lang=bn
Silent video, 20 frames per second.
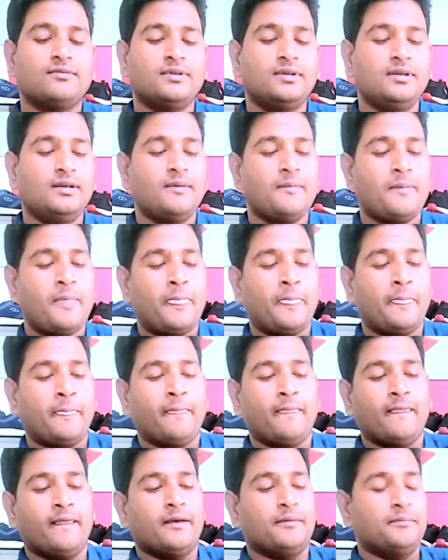হবে
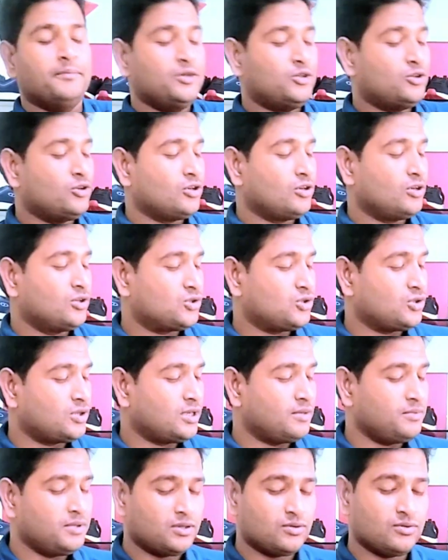ভিতরের অংশটা
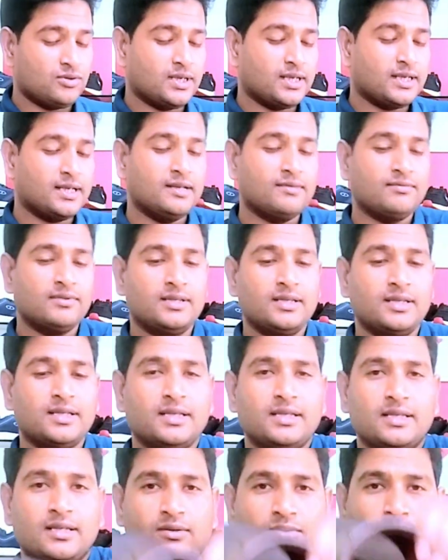আমি একটু দেখাই
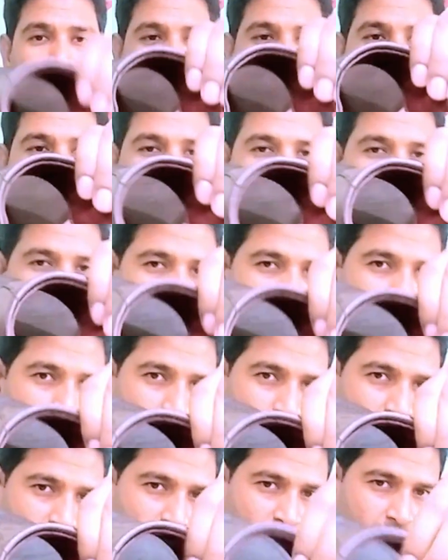আপনাদেরকে দেখুন এটা হান্ড্রেড
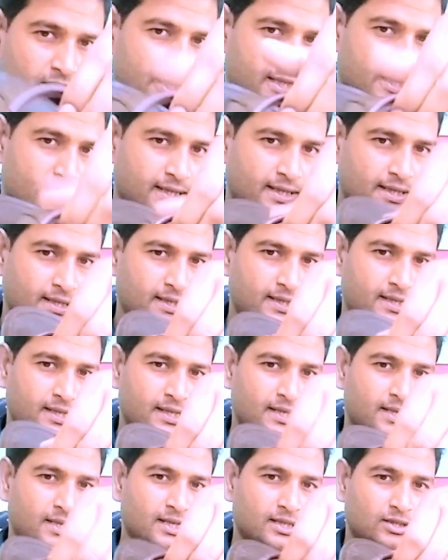পার্সেন্ট লেদার
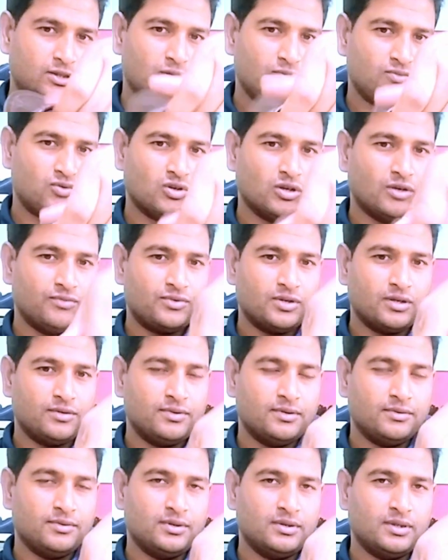একদম সফট
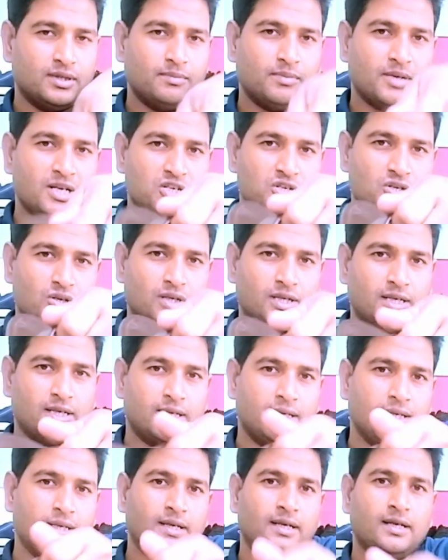হবে বন্ধুরা পায়ের সঙ্গে
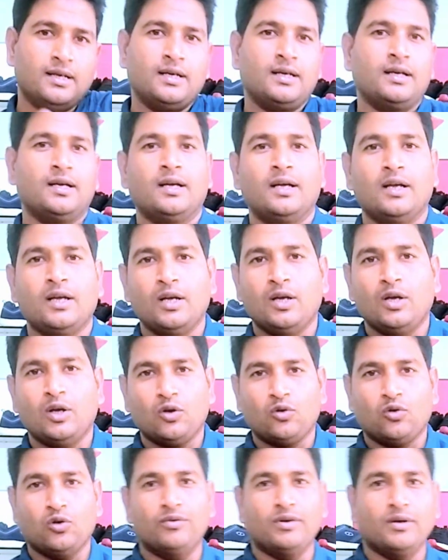
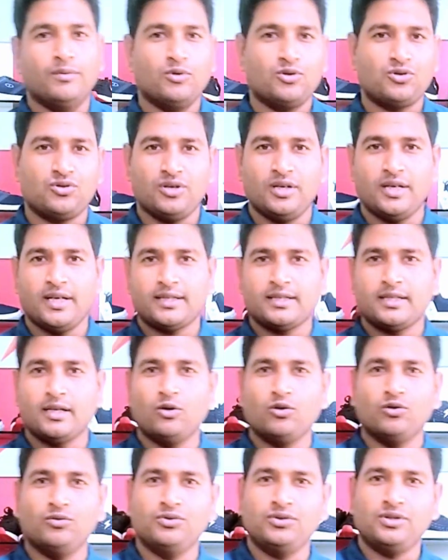খুবই মসৃণ একটা
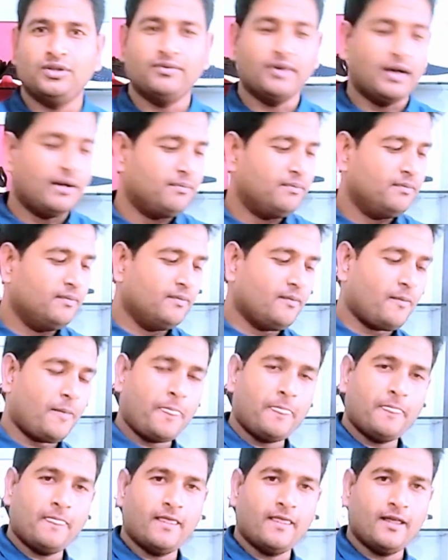অনুভূতি ভাব
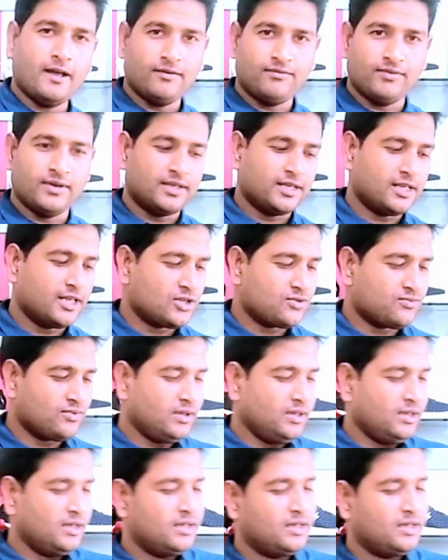আপনাদের আসবে